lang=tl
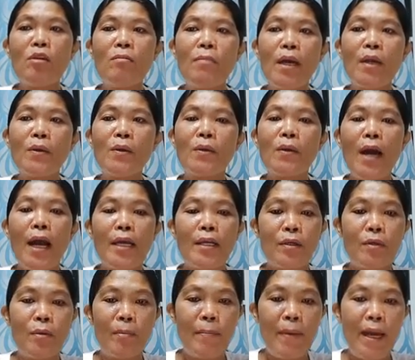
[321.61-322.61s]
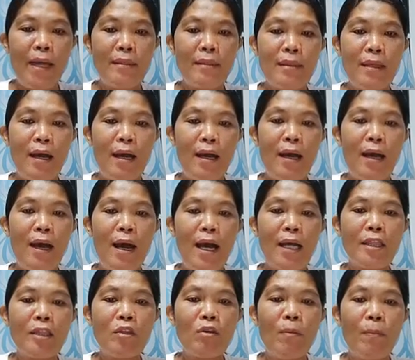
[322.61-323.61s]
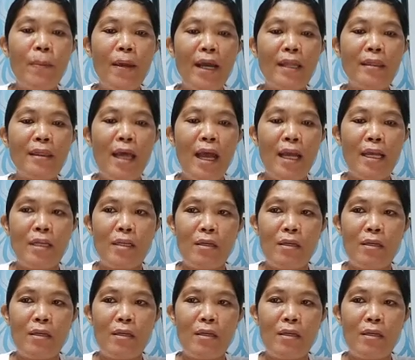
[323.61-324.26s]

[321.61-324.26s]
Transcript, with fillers: numero ay 90 at 92.